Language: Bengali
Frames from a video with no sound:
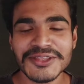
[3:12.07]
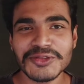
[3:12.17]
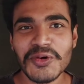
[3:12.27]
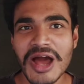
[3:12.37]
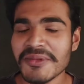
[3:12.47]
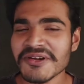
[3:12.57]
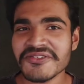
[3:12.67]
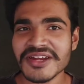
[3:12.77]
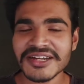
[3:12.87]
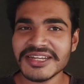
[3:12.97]
তো আমার
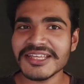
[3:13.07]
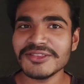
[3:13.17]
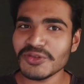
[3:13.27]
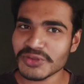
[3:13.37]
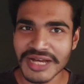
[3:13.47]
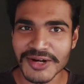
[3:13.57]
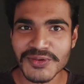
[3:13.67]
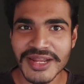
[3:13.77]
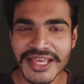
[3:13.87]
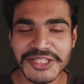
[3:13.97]
ট্রেলারটি কিন্তু দারুণ
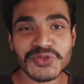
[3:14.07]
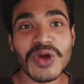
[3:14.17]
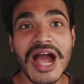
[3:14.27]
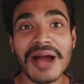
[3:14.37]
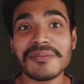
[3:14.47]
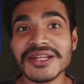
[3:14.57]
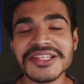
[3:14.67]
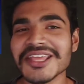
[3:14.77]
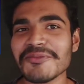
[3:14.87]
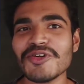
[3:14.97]
লেগেছে তো আপনাদের
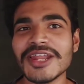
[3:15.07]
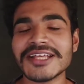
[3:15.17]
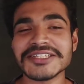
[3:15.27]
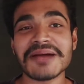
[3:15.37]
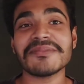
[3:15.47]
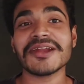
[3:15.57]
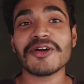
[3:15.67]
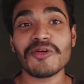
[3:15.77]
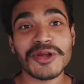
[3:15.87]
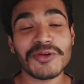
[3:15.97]
কেমন লেগেছে আপনারা
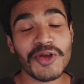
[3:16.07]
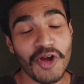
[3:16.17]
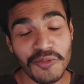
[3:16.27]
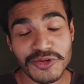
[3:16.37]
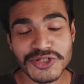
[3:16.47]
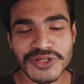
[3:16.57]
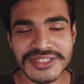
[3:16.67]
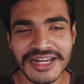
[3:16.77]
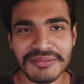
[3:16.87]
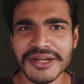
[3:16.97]
কমেন্ট করে অবশ্যই
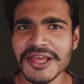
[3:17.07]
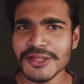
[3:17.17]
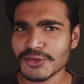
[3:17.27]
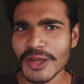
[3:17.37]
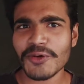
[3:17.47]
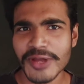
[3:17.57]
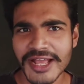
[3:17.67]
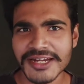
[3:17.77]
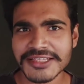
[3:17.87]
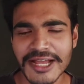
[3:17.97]
জানাবেন তো এখন
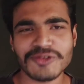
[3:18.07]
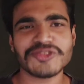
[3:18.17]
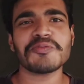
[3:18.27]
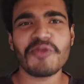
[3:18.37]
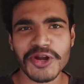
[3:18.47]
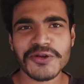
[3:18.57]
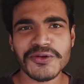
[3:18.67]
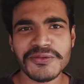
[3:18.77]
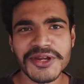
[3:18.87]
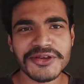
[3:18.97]
এখানেই দেখা হচ্ছে পরের কোনো
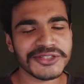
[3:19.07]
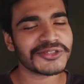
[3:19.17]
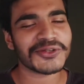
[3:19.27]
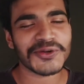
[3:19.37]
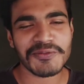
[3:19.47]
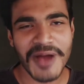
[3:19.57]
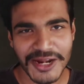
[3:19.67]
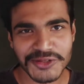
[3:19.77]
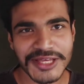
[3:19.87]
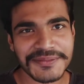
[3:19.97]
ভিডিওতে ততক্ষণ
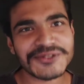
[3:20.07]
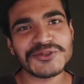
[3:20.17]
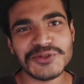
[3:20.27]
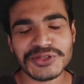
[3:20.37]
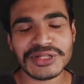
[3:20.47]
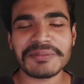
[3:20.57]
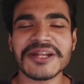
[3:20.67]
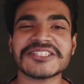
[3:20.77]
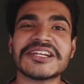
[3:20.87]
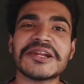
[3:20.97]
ভালো থাকবেন সুস্থ থাকবেন না
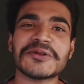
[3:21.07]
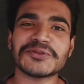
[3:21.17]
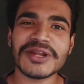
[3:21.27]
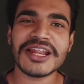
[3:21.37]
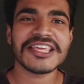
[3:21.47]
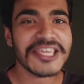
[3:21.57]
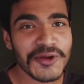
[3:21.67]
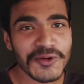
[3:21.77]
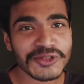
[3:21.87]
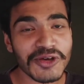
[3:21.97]
চ্যানেলে নতুন এলে কী
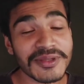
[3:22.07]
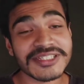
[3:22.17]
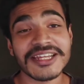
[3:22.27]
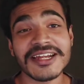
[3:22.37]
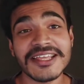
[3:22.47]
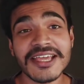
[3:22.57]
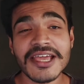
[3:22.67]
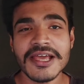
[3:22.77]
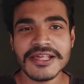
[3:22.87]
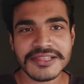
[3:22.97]
করতে হবে চ্যানেলটিকে
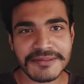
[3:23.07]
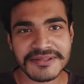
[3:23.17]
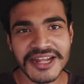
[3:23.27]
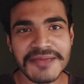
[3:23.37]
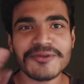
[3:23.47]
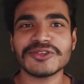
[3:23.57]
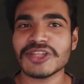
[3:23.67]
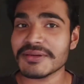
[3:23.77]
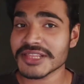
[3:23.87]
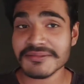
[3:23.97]
সাবস্ক্রাইব করতে
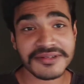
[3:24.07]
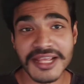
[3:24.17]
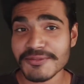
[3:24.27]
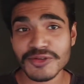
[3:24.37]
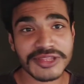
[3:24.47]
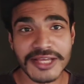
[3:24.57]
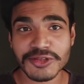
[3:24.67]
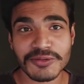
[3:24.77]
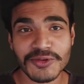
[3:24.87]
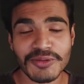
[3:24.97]
হবে সাবস্ক্রাইব করতে
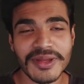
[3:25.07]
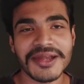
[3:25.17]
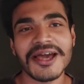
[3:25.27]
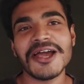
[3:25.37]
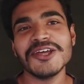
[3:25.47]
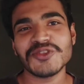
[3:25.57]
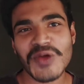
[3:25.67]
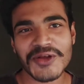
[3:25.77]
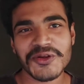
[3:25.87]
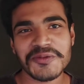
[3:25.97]
একদম ভুলবেন না তো
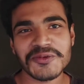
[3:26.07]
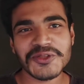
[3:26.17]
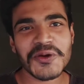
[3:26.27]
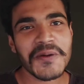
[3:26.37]
এখনের মতো